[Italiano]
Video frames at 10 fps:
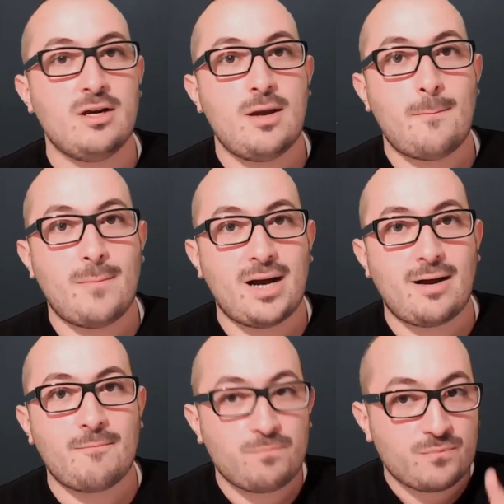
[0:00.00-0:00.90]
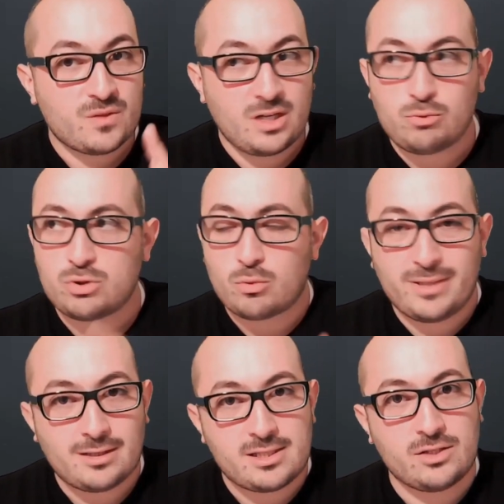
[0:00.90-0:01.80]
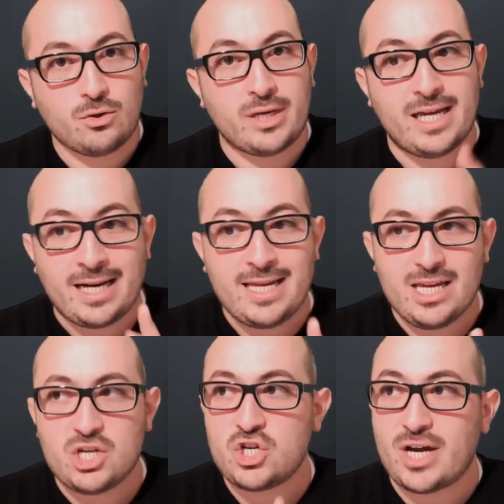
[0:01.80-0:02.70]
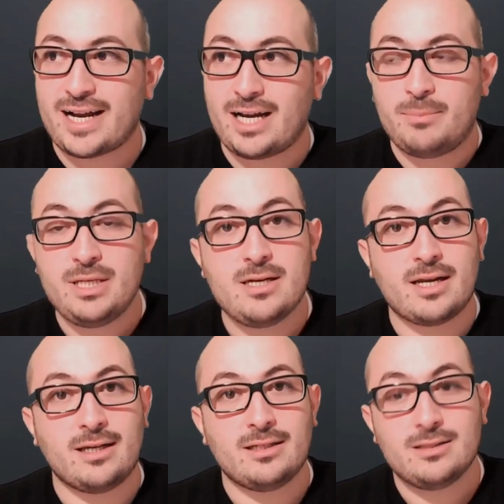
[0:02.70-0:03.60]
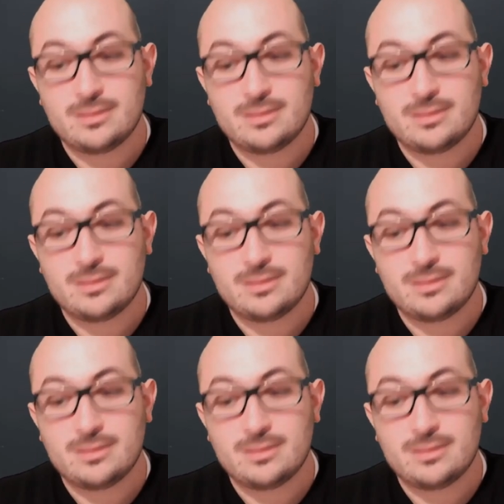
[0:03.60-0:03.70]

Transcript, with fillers: ma la tua strumentazione riesce a capire